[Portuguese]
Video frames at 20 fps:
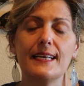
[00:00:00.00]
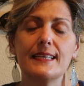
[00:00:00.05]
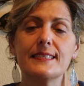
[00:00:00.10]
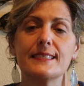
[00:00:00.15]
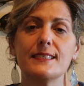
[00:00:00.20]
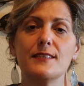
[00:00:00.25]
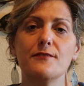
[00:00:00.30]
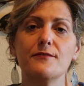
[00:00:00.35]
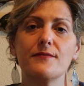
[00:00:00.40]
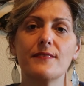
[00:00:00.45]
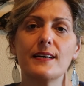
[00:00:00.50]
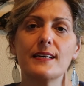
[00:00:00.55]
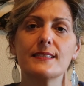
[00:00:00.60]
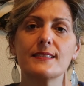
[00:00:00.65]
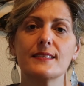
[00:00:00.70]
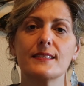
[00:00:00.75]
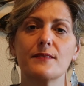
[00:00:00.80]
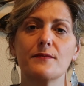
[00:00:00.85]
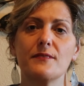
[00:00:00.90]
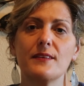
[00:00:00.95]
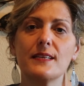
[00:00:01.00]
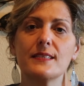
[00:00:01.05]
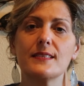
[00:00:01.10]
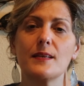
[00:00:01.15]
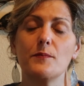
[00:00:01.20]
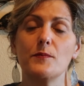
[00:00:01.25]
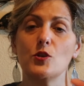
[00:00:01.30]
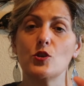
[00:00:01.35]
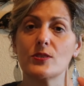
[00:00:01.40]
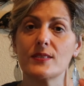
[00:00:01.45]
se faz através
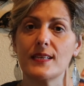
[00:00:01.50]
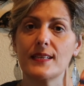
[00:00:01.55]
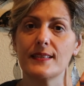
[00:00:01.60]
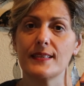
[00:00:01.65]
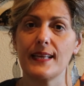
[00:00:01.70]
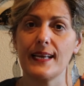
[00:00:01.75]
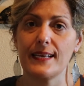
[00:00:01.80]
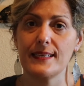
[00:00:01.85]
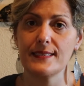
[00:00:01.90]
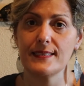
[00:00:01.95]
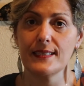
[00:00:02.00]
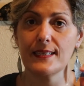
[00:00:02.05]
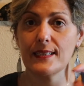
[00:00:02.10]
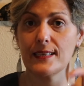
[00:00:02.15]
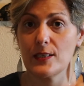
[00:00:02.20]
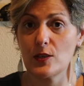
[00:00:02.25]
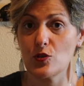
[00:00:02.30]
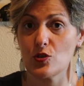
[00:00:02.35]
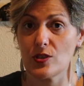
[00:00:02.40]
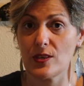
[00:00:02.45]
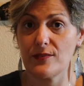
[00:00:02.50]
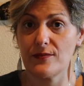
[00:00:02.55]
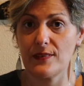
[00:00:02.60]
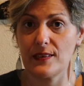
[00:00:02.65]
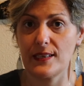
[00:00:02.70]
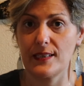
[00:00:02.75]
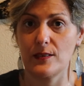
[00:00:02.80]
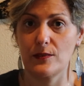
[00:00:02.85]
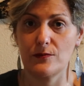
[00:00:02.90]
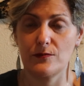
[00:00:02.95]
da minocentese, que eu já
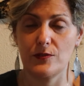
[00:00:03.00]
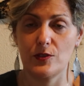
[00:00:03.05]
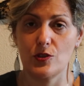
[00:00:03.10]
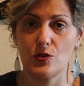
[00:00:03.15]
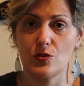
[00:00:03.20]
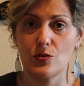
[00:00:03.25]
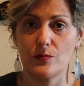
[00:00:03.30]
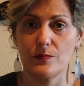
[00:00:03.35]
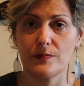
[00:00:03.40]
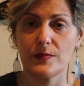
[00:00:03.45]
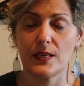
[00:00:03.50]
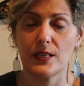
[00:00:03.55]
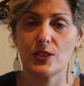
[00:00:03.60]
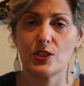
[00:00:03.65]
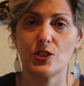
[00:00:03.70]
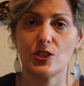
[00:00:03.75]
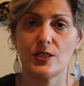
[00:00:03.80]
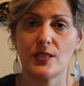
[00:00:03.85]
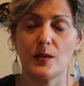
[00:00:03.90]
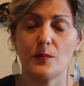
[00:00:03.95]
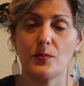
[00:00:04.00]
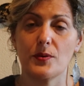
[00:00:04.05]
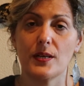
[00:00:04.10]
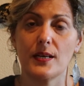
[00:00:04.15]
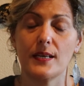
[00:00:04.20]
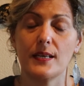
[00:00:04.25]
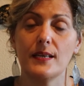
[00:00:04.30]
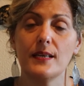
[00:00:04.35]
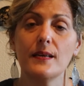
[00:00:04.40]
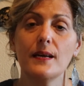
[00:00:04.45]
falei num vídeo que a gente tem por
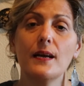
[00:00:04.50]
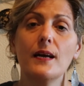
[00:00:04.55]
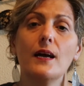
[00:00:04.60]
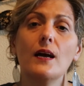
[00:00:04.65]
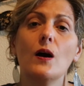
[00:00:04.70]
aí,